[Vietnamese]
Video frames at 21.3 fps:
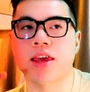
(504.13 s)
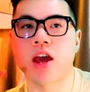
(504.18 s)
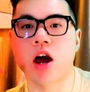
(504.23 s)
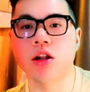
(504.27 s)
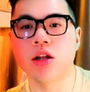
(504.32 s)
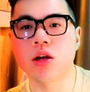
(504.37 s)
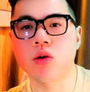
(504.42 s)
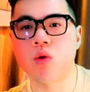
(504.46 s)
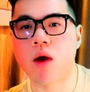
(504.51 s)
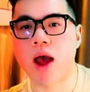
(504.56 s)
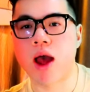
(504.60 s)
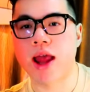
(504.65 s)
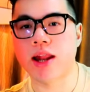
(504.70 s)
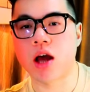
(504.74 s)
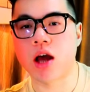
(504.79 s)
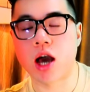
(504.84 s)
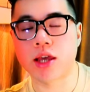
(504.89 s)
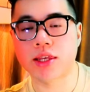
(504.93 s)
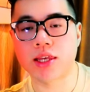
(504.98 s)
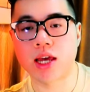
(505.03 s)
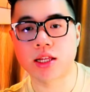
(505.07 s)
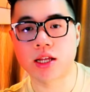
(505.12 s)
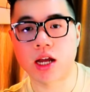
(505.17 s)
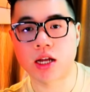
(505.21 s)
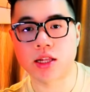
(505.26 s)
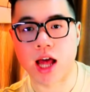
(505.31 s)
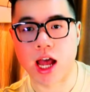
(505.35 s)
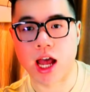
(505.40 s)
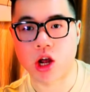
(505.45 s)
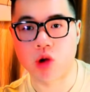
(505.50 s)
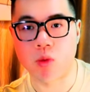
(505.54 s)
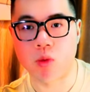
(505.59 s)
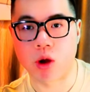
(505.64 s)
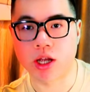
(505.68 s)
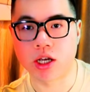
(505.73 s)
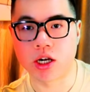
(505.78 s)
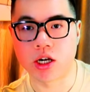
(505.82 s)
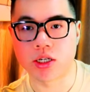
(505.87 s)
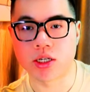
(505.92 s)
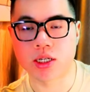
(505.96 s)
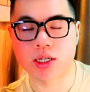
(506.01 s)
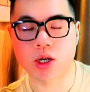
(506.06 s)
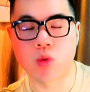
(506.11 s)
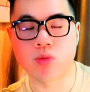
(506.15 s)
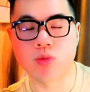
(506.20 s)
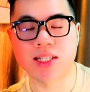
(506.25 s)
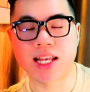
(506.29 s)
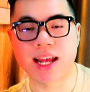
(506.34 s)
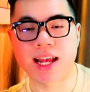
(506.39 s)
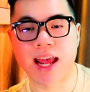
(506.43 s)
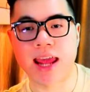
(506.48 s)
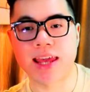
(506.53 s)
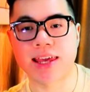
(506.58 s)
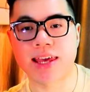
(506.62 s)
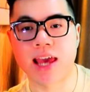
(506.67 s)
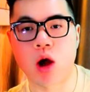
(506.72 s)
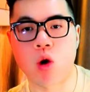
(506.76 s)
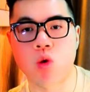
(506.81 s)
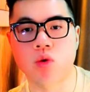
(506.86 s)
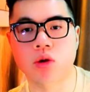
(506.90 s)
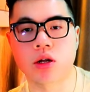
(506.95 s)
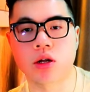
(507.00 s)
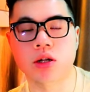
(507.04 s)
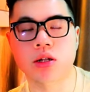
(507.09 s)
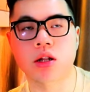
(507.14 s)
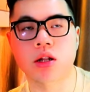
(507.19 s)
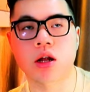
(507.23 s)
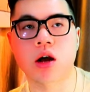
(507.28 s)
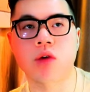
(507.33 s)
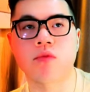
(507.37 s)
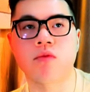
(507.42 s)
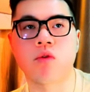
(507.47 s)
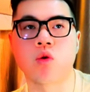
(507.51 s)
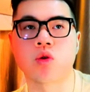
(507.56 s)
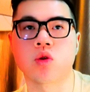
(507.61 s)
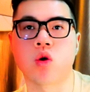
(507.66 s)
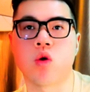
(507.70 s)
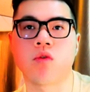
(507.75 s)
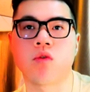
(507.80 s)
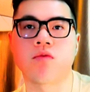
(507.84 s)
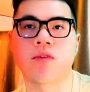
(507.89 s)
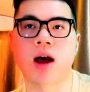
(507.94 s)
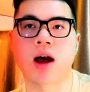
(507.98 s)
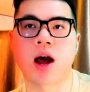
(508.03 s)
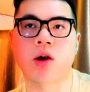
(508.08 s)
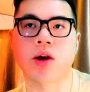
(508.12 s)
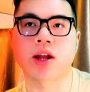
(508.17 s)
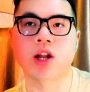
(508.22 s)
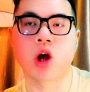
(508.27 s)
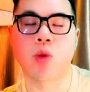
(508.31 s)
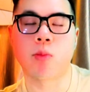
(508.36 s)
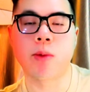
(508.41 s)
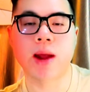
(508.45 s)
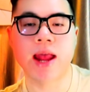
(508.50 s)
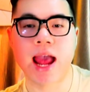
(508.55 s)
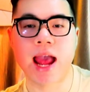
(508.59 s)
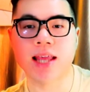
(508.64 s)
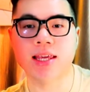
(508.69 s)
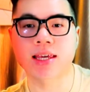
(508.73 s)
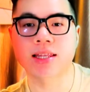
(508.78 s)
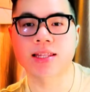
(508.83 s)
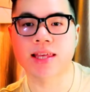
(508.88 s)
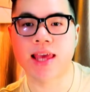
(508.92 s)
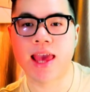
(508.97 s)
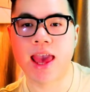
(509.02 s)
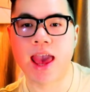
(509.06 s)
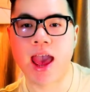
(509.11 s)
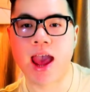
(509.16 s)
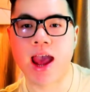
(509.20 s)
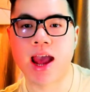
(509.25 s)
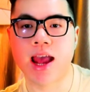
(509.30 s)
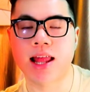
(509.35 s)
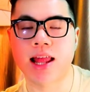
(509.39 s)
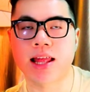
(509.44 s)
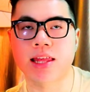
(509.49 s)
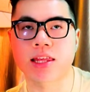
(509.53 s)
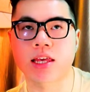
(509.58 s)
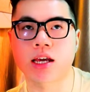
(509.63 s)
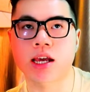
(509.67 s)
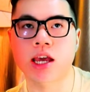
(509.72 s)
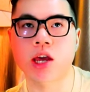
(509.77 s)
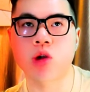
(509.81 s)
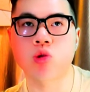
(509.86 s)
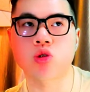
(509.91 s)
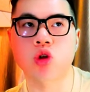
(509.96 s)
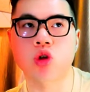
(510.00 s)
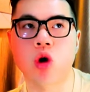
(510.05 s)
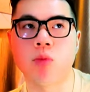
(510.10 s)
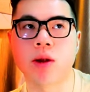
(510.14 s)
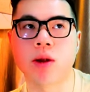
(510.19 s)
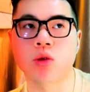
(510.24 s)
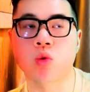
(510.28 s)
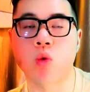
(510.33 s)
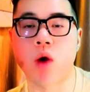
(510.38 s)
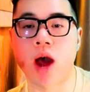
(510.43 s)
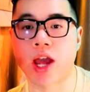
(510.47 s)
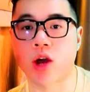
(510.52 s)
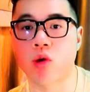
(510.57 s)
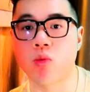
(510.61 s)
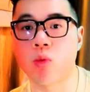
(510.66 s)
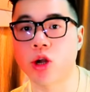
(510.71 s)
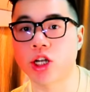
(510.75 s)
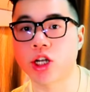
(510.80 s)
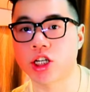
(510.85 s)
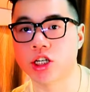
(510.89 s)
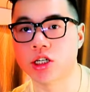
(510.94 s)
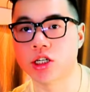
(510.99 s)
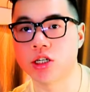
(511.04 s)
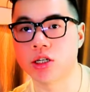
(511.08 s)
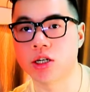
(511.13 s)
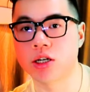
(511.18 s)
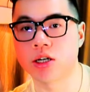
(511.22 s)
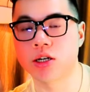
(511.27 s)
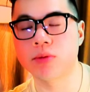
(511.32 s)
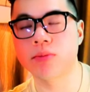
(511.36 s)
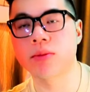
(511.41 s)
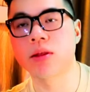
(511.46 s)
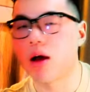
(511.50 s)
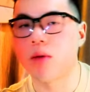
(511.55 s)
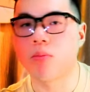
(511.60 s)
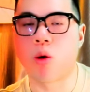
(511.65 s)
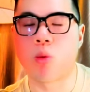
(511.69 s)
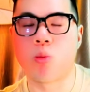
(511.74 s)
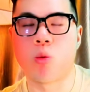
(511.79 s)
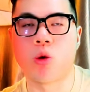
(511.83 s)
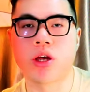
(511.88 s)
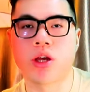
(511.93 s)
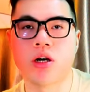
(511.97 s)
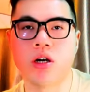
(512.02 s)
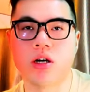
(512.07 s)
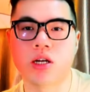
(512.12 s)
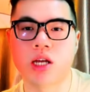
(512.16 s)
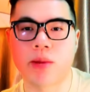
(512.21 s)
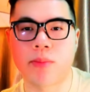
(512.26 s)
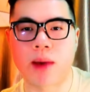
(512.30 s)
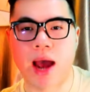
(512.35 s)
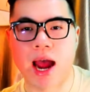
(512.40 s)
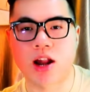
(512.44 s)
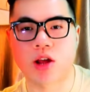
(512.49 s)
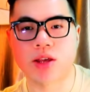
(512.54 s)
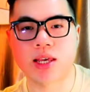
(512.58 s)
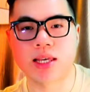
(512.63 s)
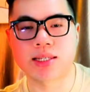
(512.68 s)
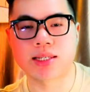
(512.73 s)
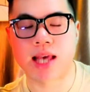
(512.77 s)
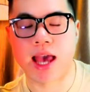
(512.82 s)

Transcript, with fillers: do nước hoa nó ở trên cơ thể của mọi người nó cũng sẽ khác nhau nữa nó có phụ thuộc vào cái độ pH pH trên da hay là những cái yếu tố bên ngoài của môi trường nữa một mùi hương khi mà ai đó chia